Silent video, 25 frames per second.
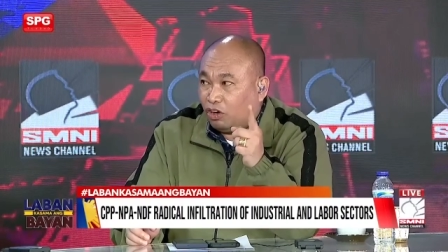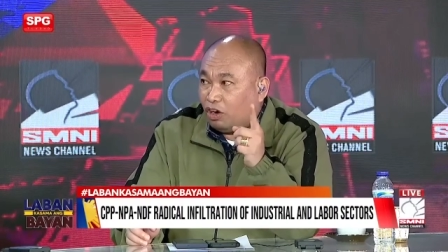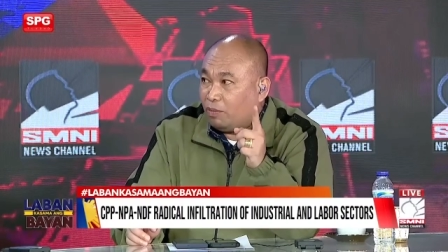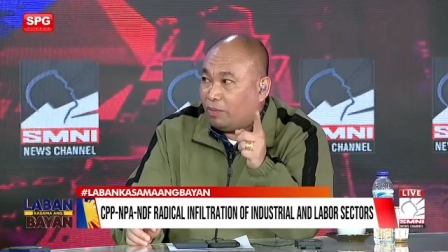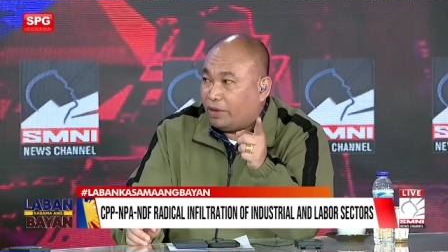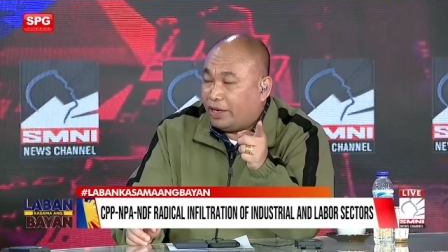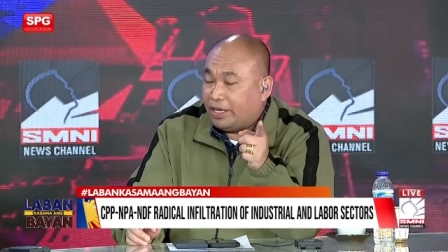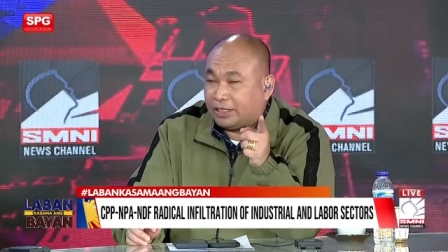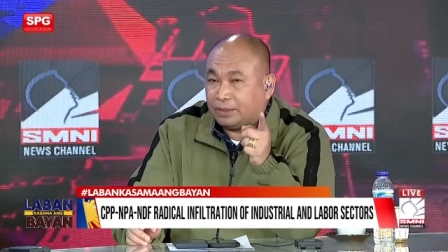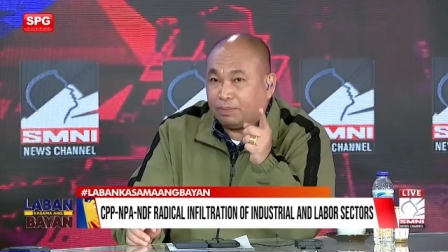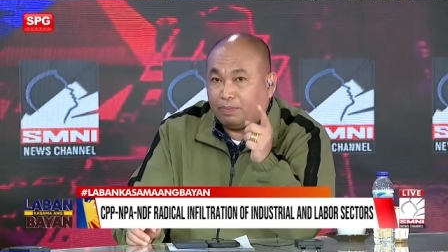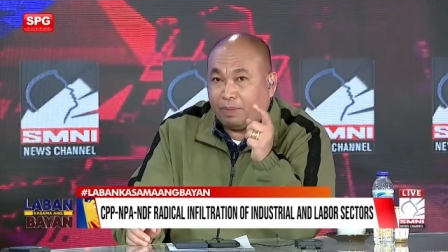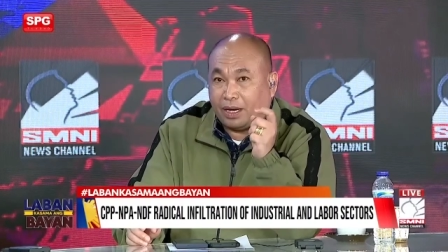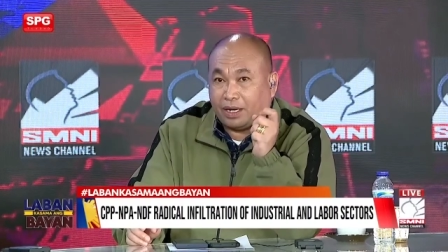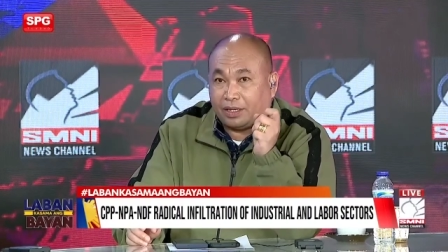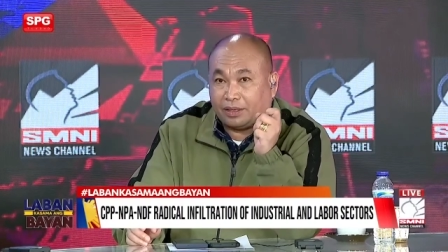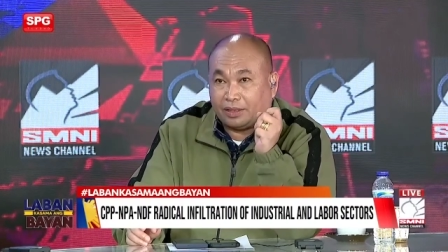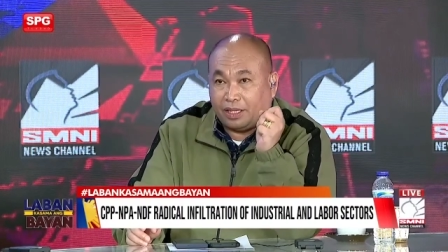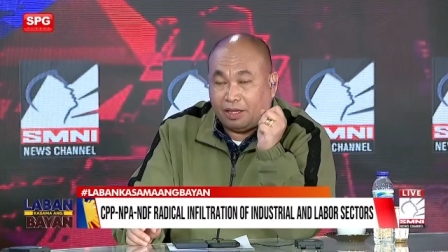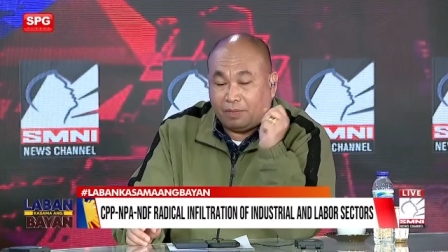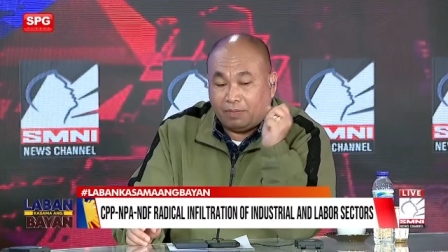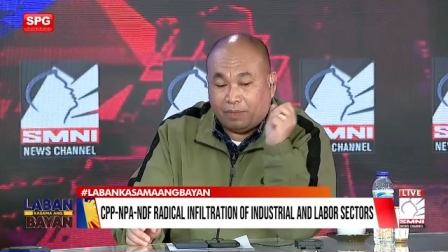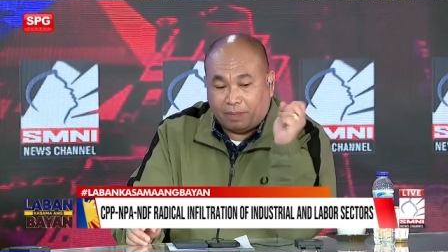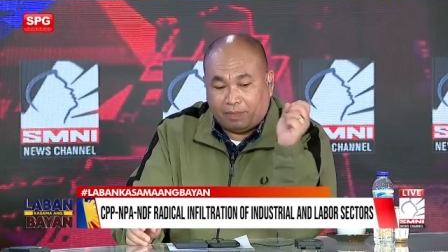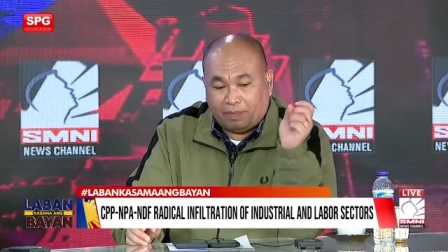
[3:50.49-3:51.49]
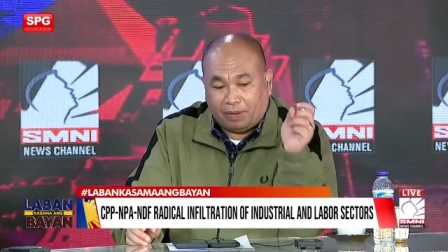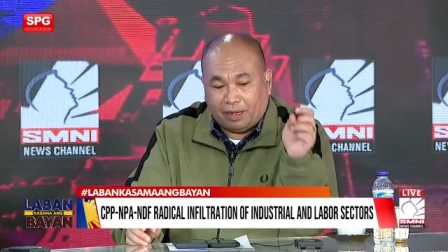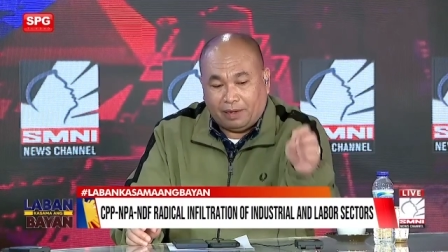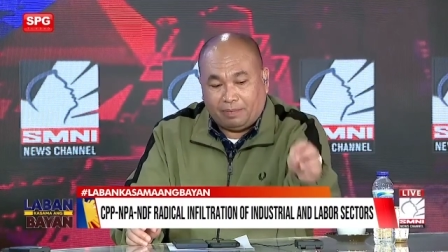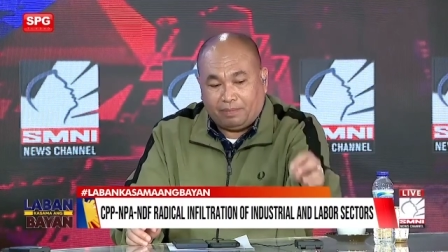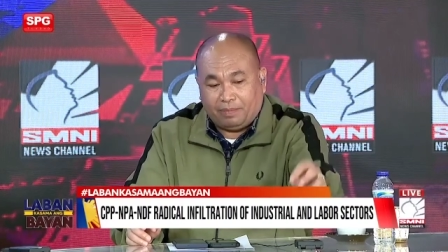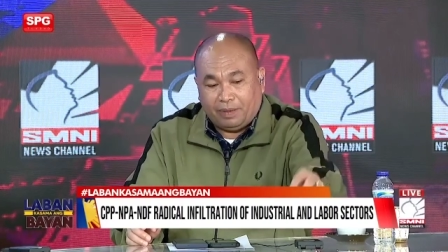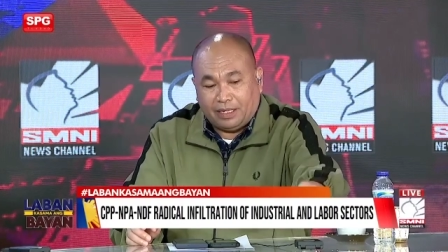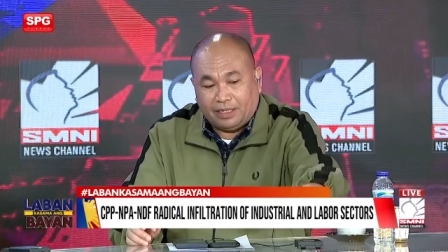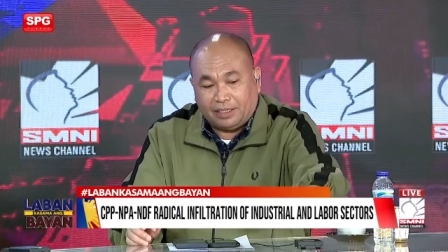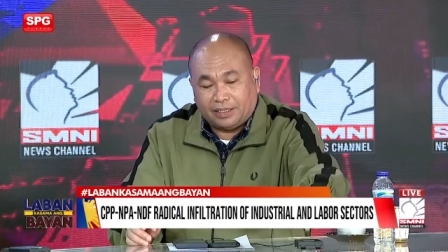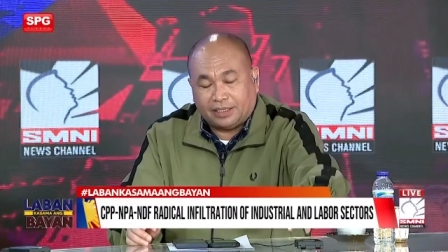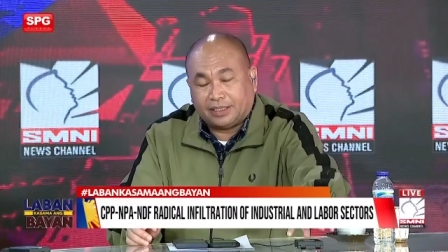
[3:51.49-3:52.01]
Communist Party of the
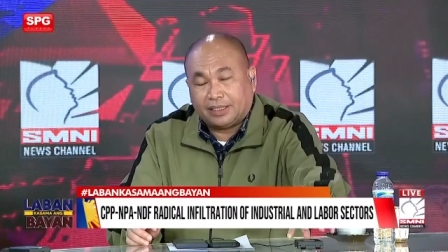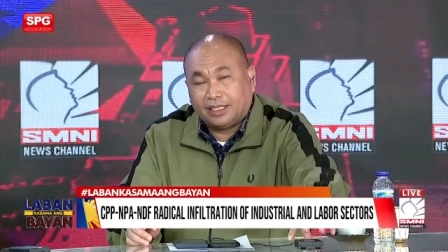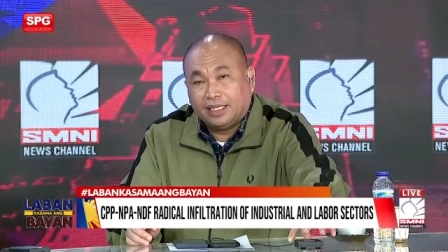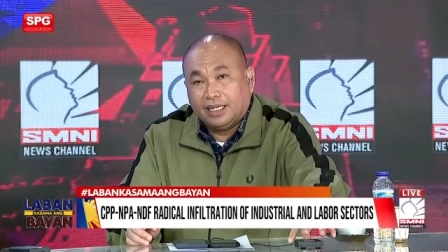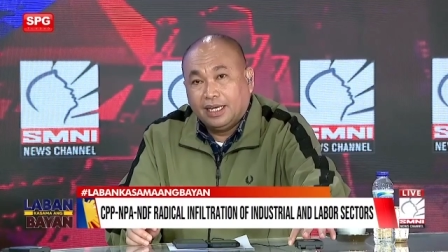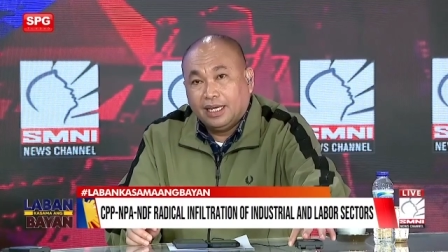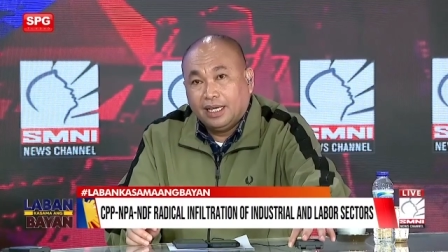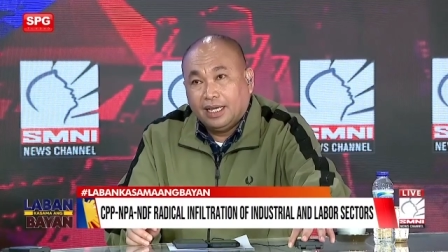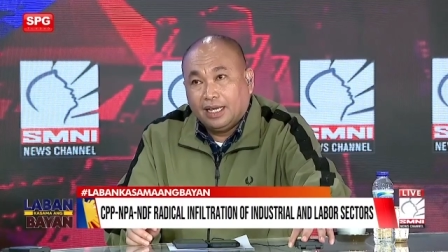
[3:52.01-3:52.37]
Philippines.